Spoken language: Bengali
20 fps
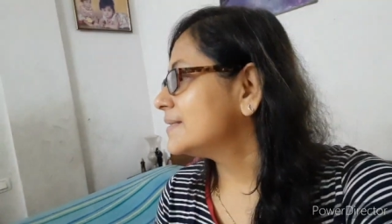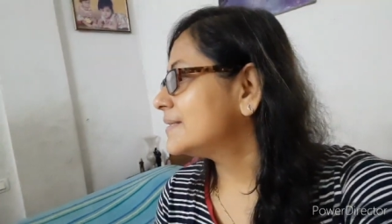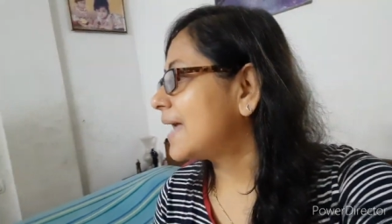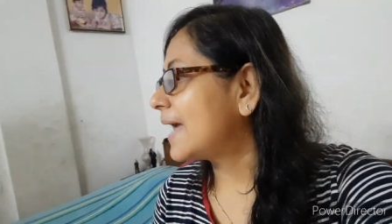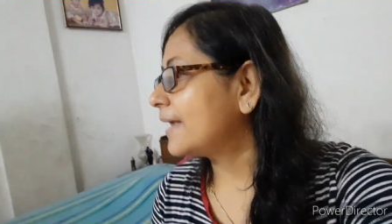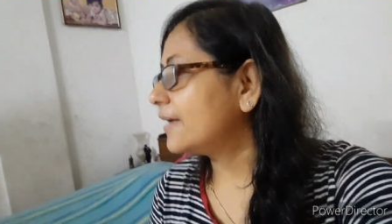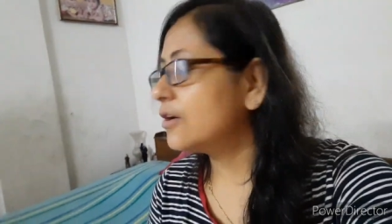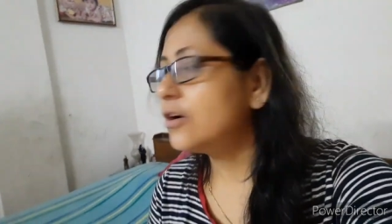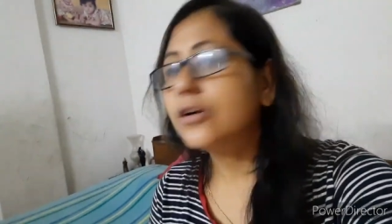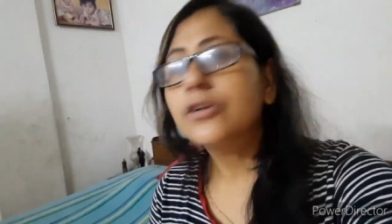
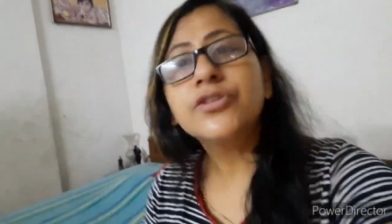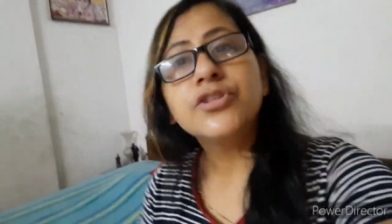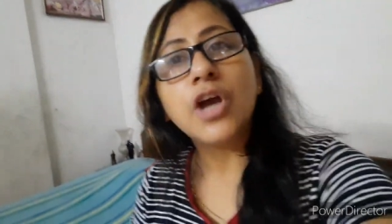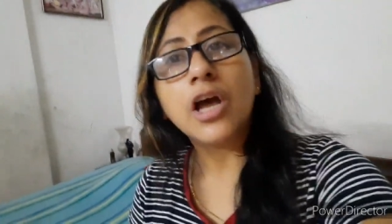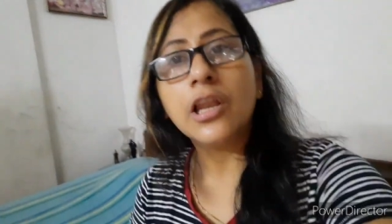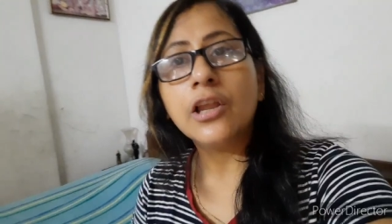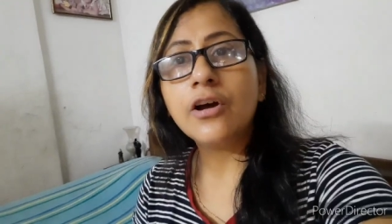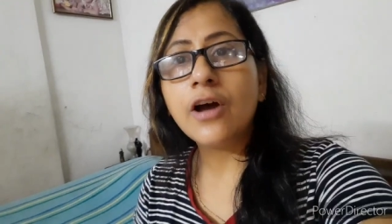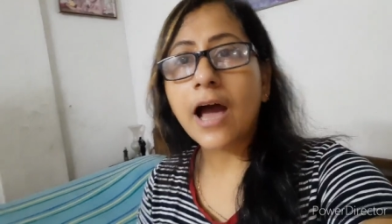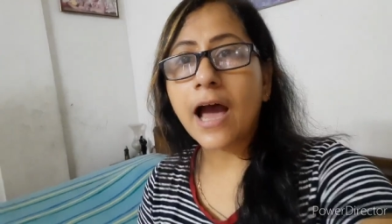যাই হোক
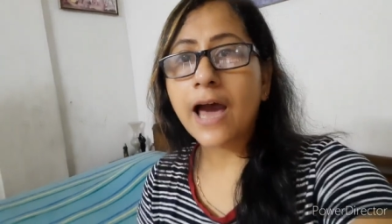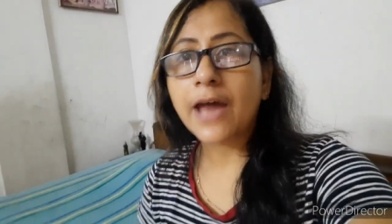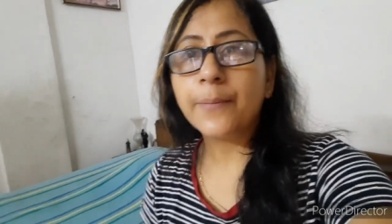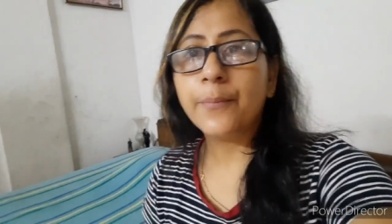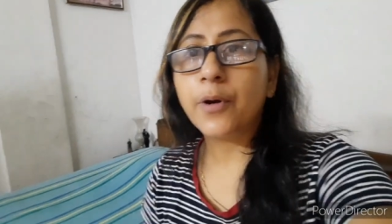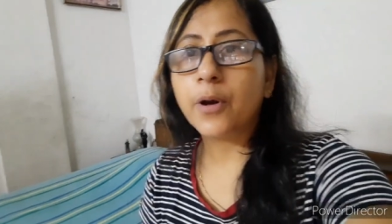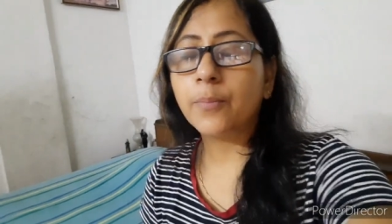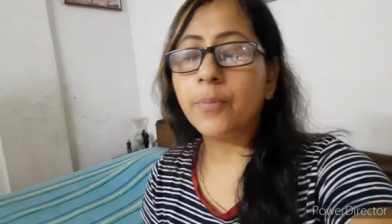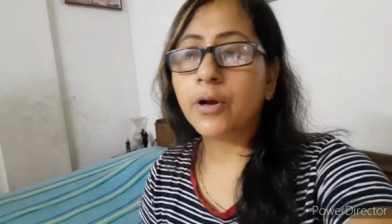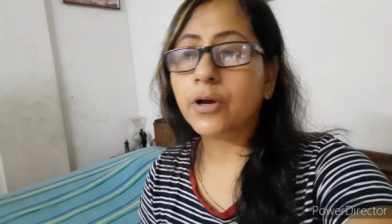চলো আর
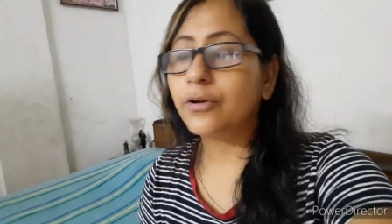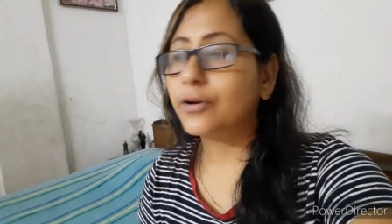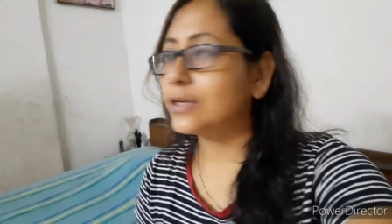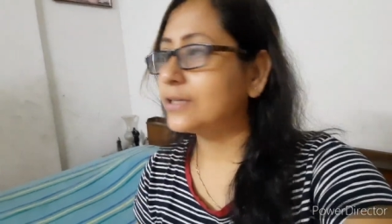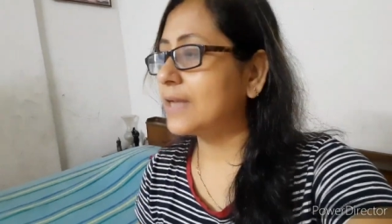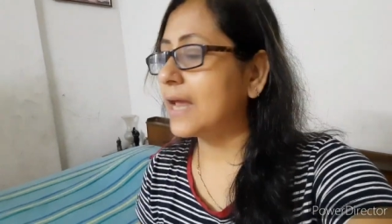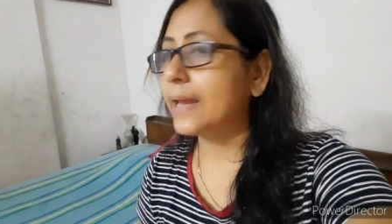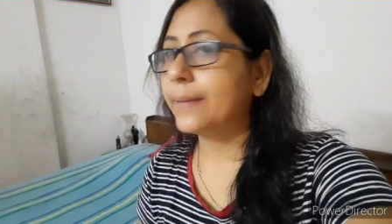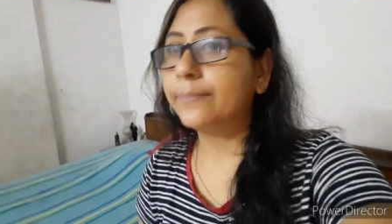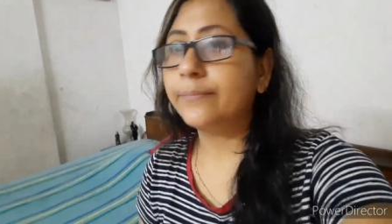বকবক করে
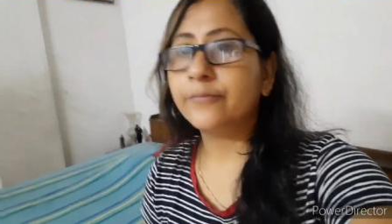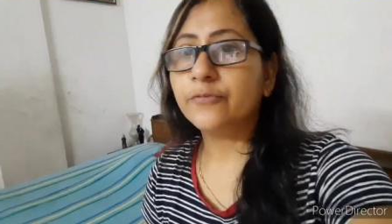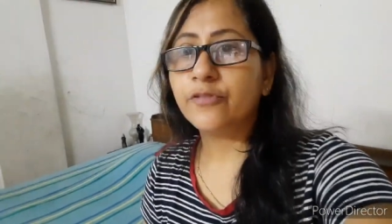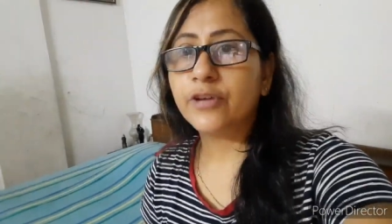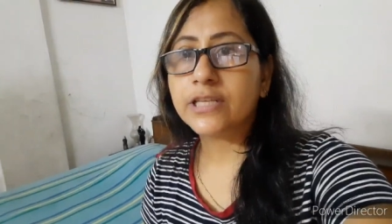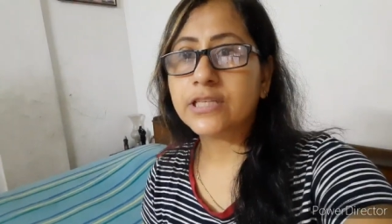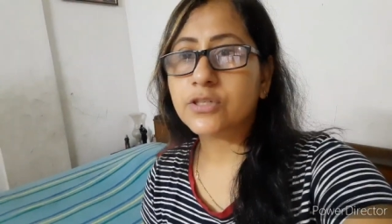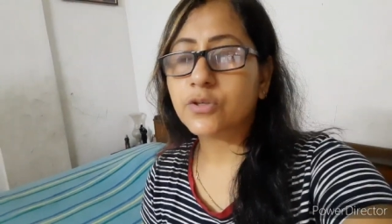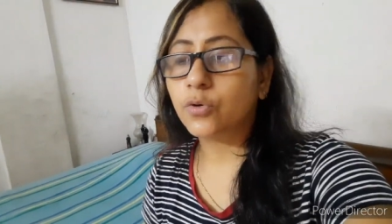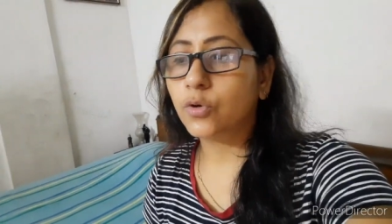টাইম
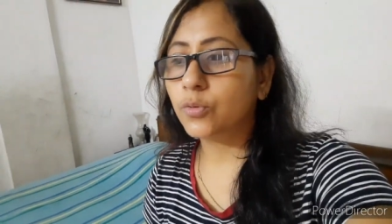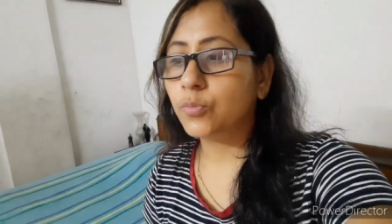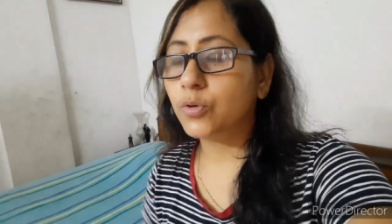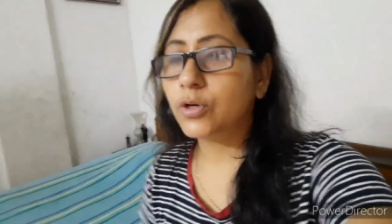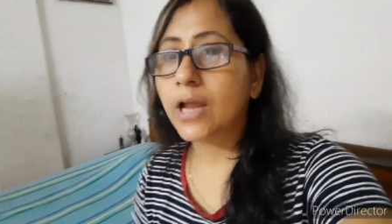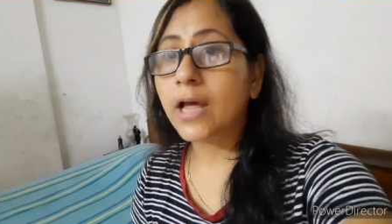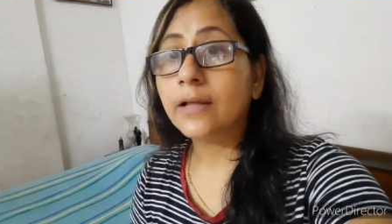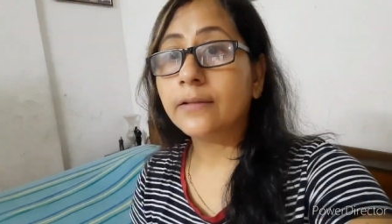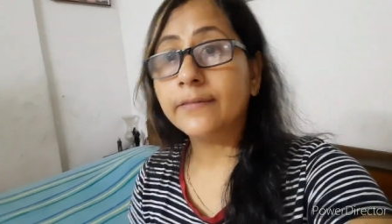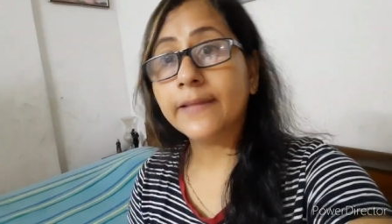ওয়েস্ট করবো
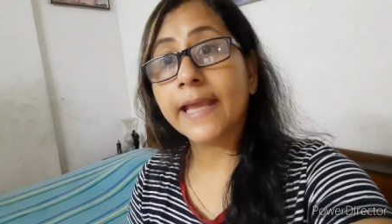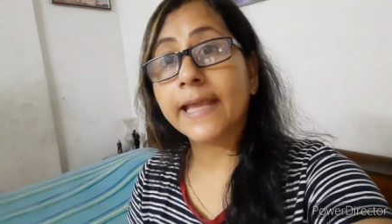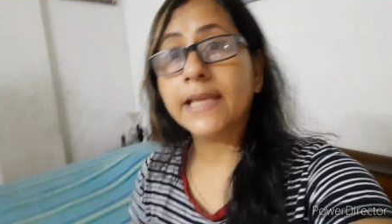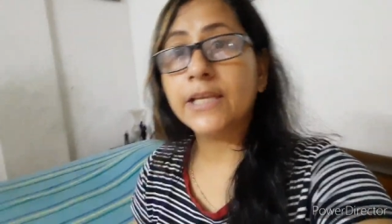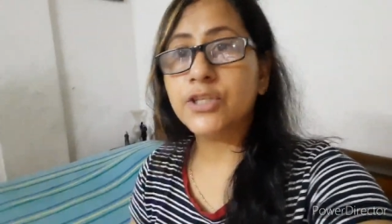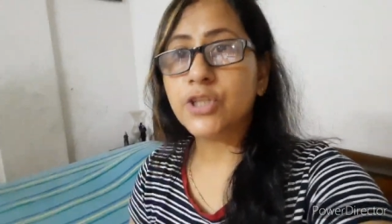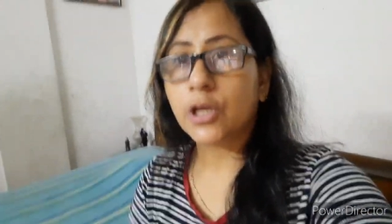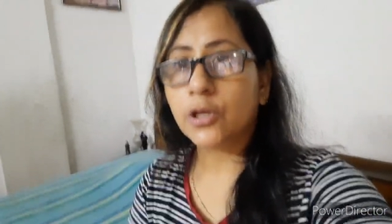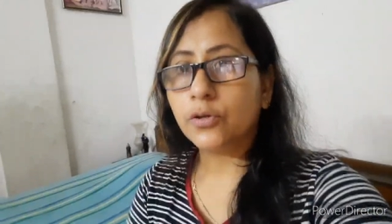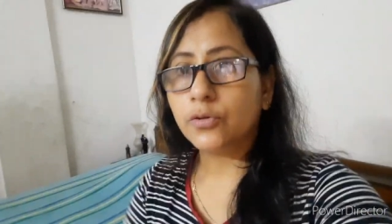না
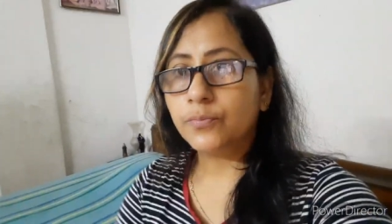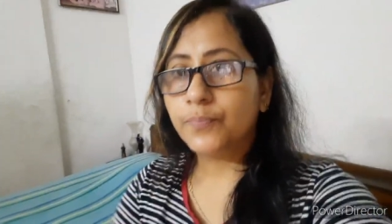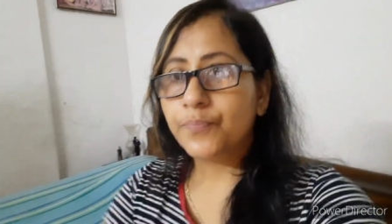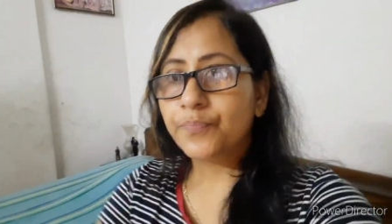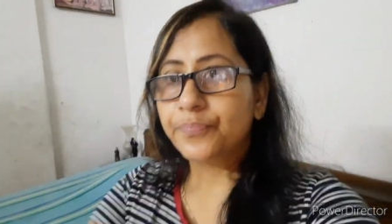দেখি চলো